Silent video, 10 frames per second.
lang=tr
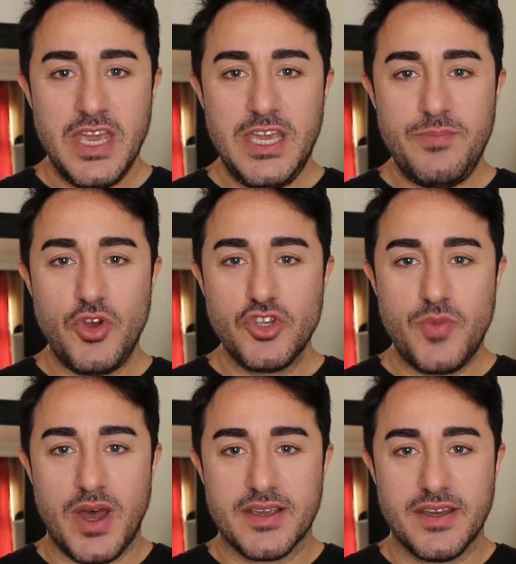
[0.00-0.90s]
Hipnoz
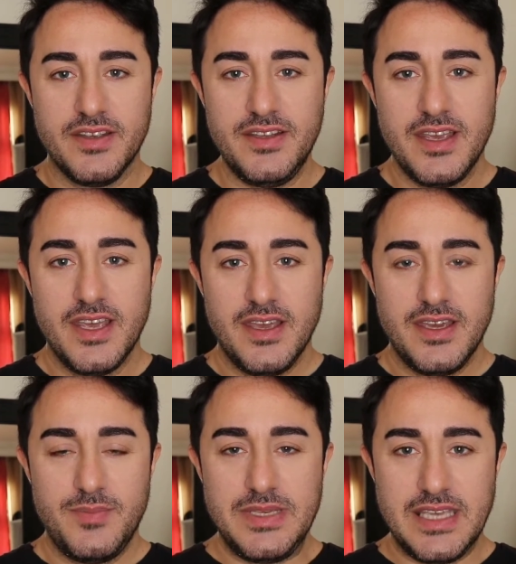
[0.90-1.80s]
markanın
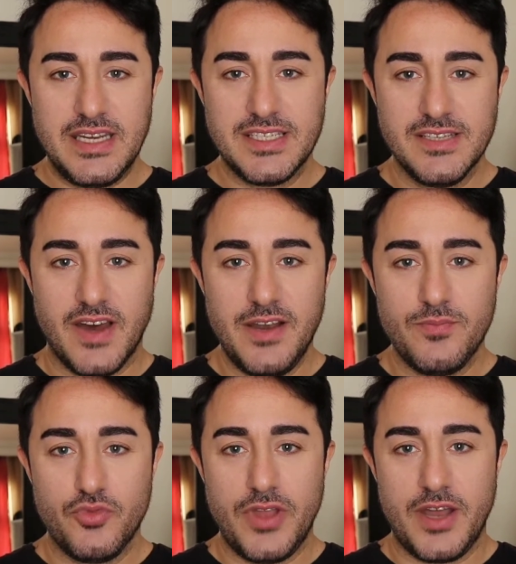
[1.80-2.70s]
e, bir serisi
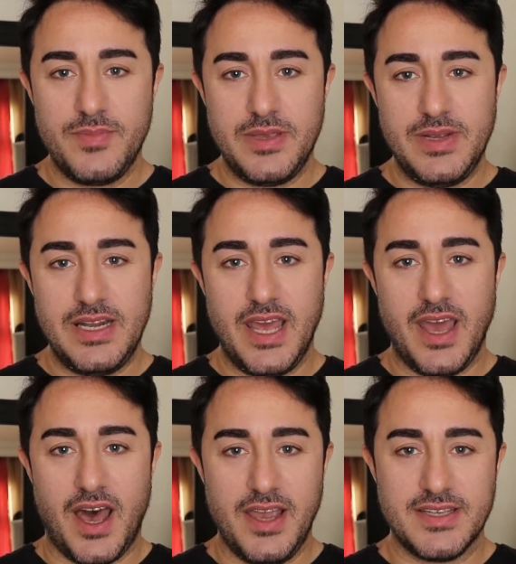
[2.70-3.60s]
var. Bunlar
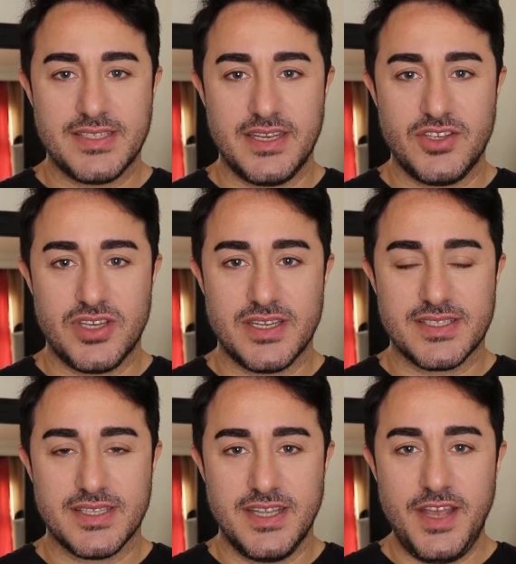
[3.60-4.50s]
birbiriyle aynı seri
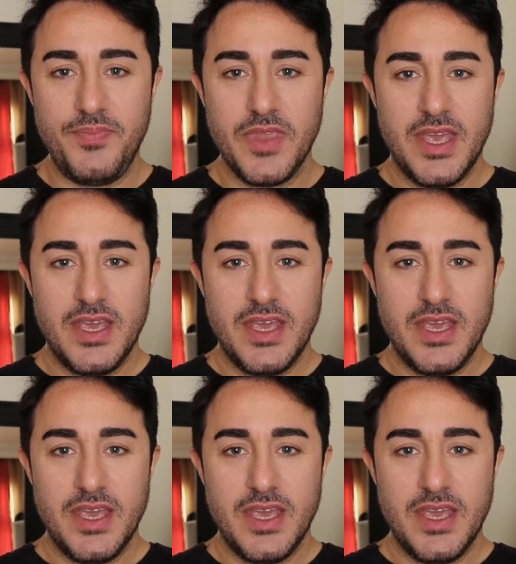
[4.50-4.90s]
içerisinde.